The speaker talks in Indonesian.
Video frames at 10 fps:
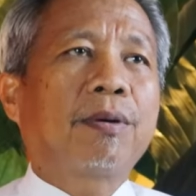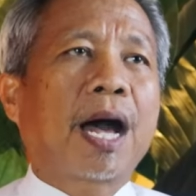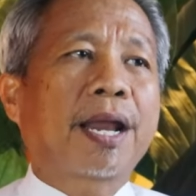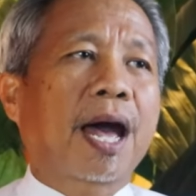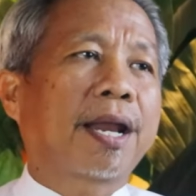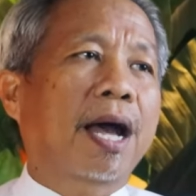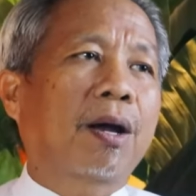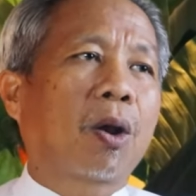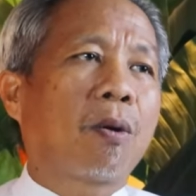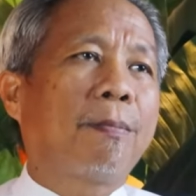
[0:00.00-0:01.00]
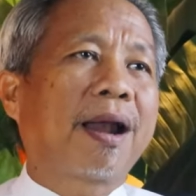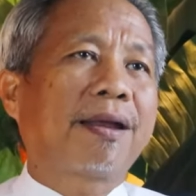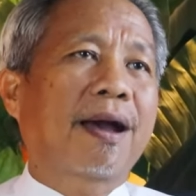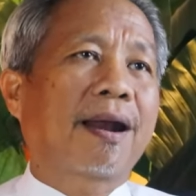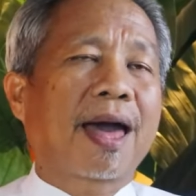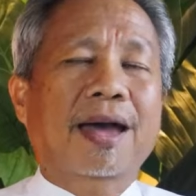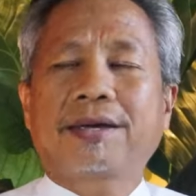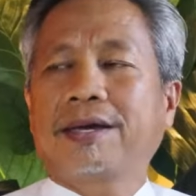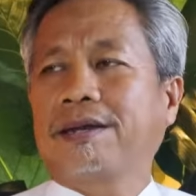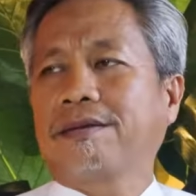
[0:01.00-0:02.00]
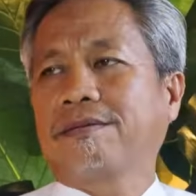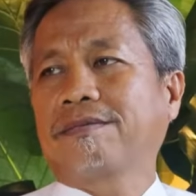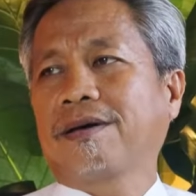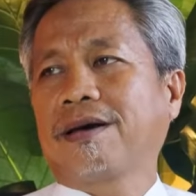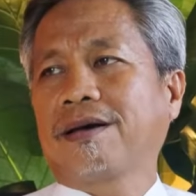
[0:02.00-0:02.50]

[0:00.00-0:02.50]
anak-anak global yang lain. Hmm,